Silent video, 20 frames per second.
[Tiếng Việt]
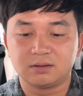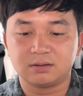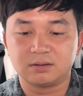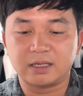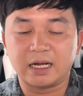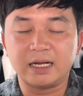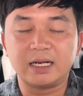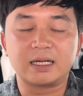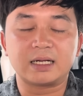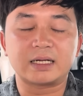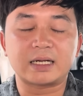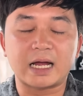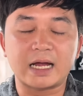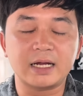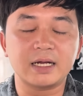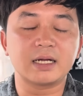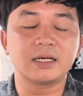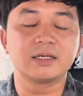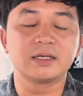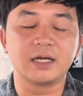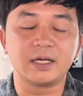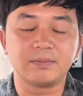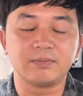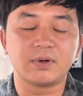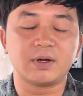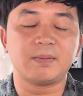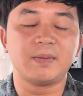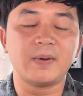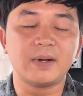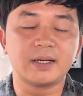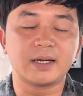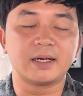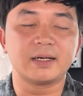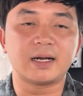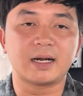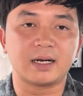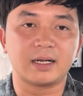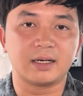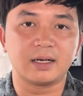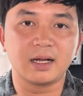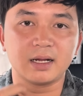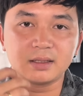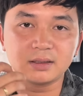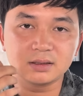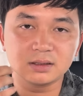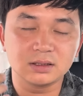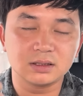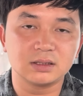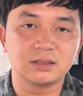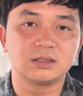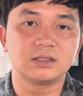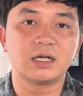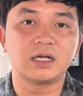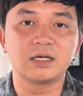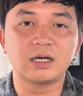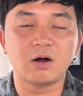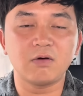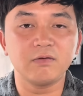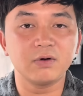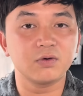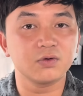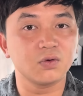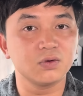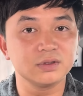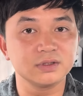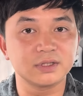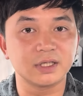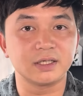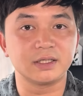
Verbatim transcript: Đây là cái, cái kinh nghiệm mà BB nghĩ rằng là nên nên nói với cô chú anh chị